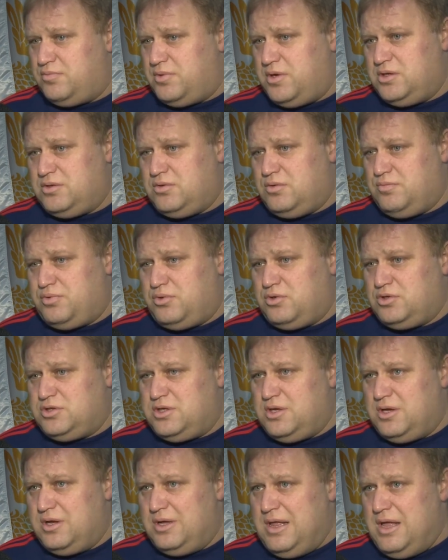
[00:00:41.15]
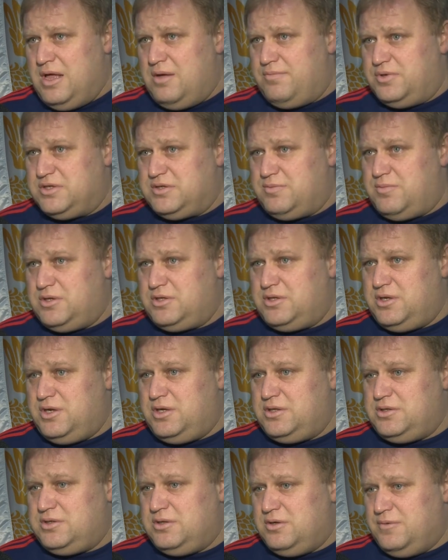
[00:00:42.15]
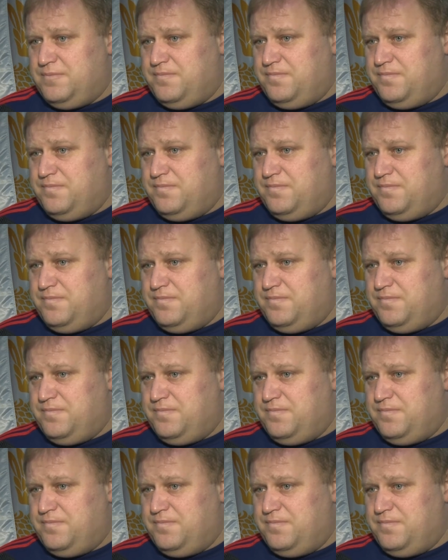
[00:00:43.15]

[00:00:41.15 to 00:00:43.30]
Поэтому просто посмотреть,